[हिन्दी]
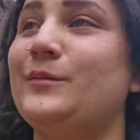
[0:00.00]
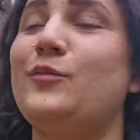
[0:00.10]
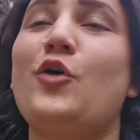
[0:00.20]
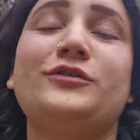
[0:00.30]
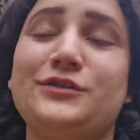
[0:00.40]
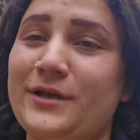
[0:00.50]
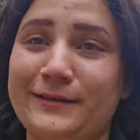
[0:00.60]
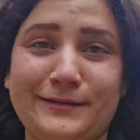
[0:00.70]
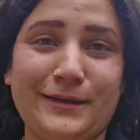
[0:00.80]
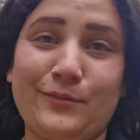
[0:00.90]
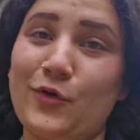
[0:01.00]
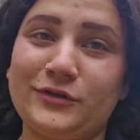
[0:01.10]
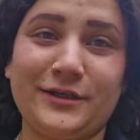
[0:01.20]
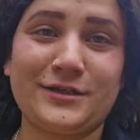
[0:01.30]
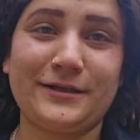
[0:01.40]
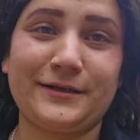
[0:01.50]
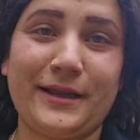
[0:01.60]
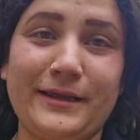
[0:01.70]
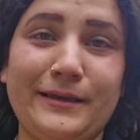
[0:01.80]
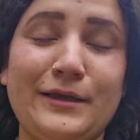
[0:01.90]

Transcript: बहुत ही शांति है बहुत ही अच्छा लग रहा है